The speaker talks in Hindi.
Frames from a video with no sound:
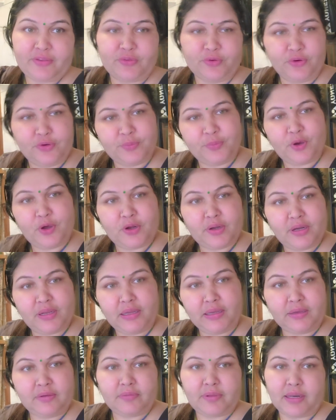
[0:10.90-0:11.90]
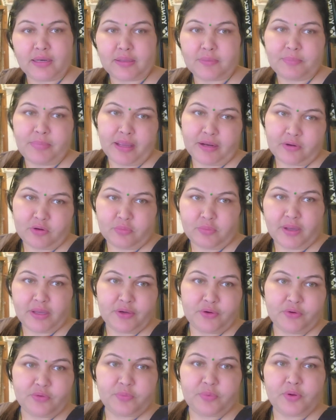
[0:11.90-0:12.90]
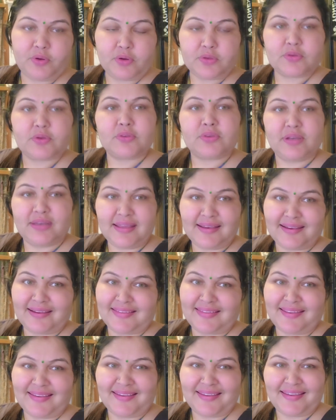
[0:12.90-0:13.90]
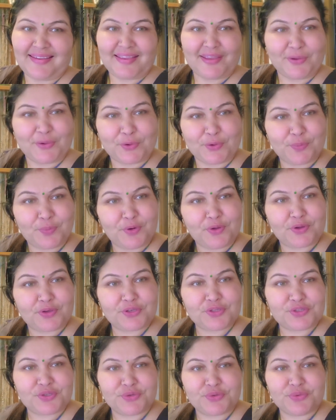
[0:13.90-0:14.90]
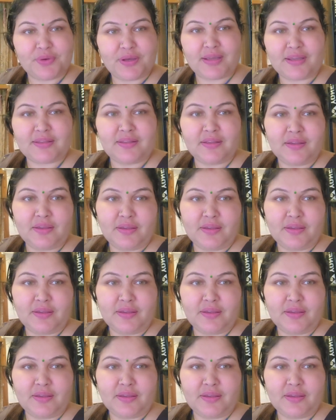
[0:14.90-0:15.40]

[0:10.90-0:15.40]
गुड मॉर्निंग वेलकम बैक टू माई न्यू ब्लॉग तो चलिए करते हैं एक और ब्लॉग की शुरुआत